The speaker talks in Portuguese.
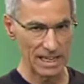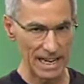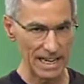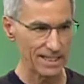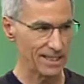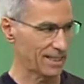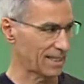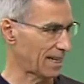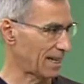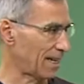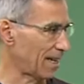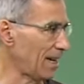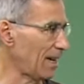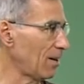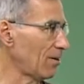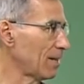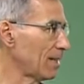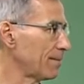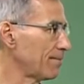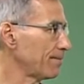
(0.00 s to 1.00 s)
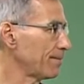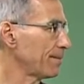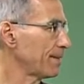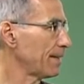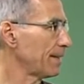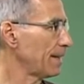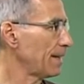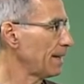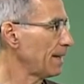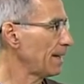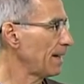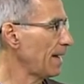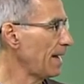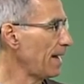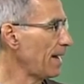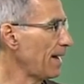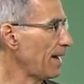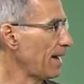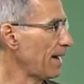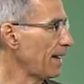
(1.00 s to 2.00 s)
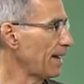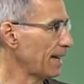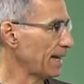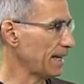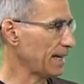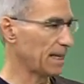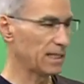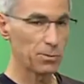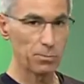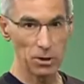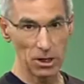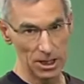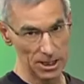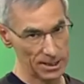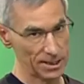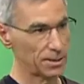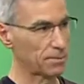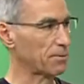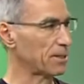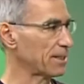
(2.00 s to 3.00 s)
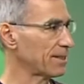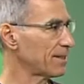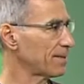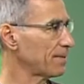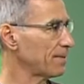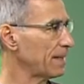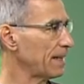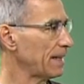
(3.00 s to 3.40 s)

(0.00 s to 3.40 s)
nessa aula é, e nas próximas